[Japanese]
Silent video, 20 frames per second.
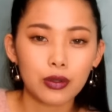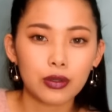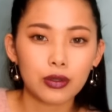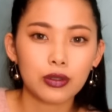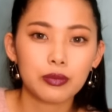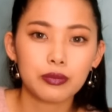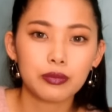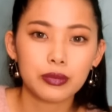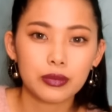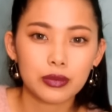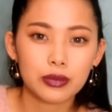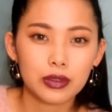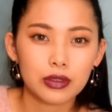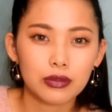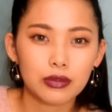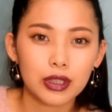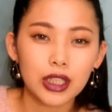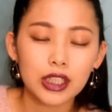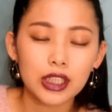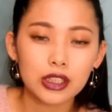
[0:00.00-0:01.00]
を
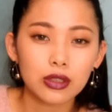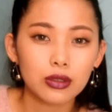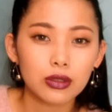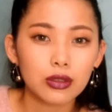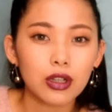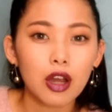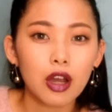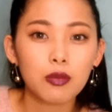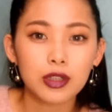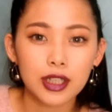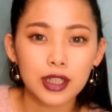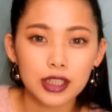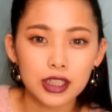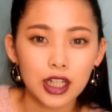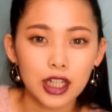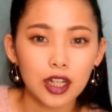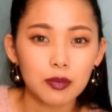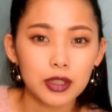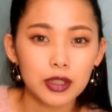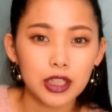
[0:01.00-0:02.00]
私の動画を昔か
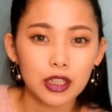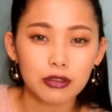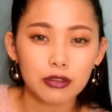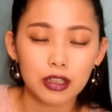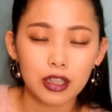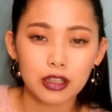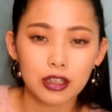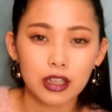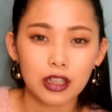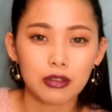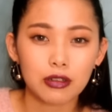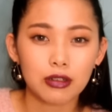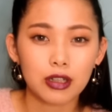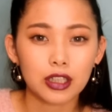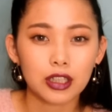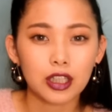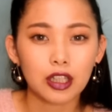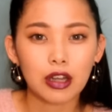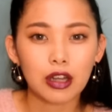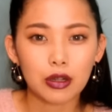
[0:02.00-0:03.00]
ら見てくれている
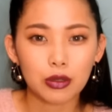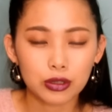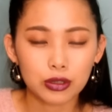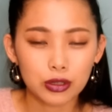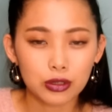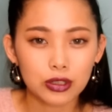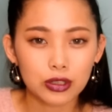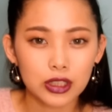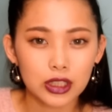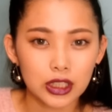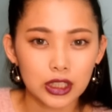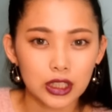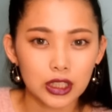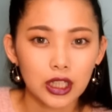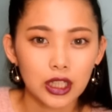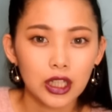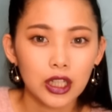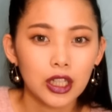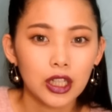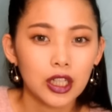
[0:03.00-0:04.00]
方はご存知
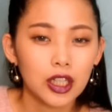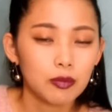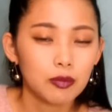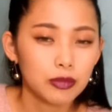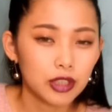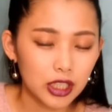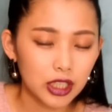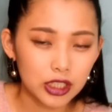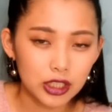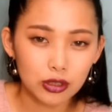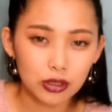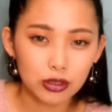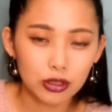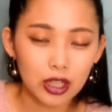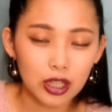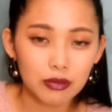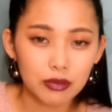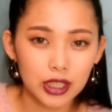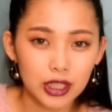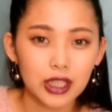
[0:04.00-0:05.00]
昔の動
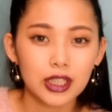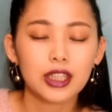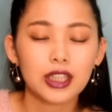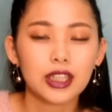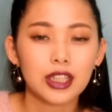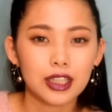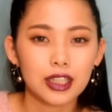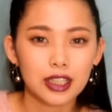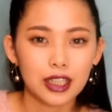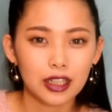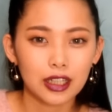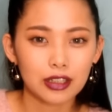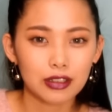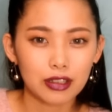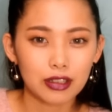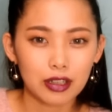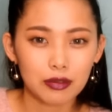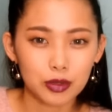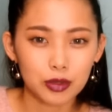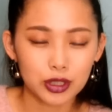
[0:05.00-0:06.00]
画もね出てきたりと
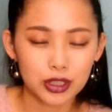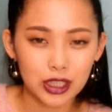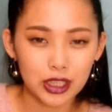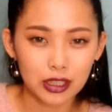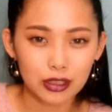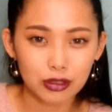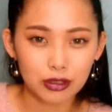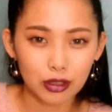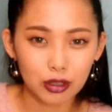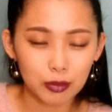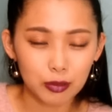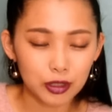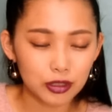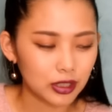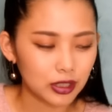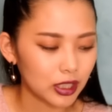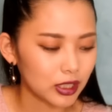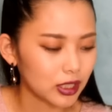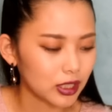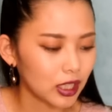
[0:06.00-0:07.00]
かもしてると思うん
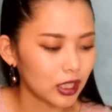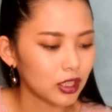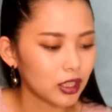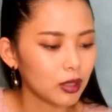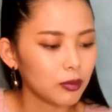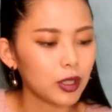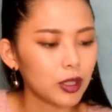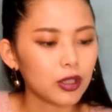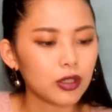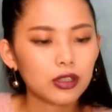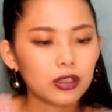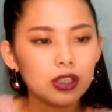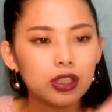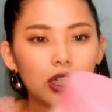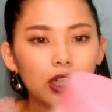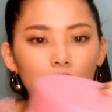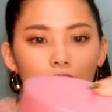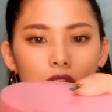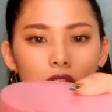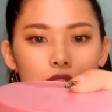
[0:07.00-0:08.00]
ですけれどもこち
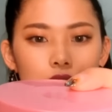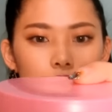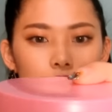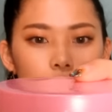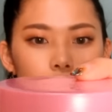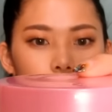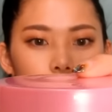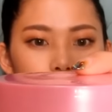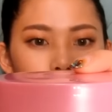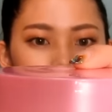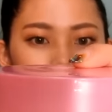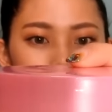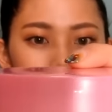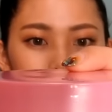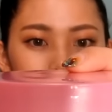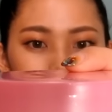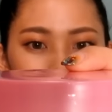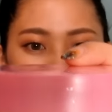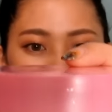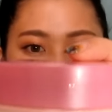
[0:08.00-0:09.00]
らです
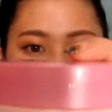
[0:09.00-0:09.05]
名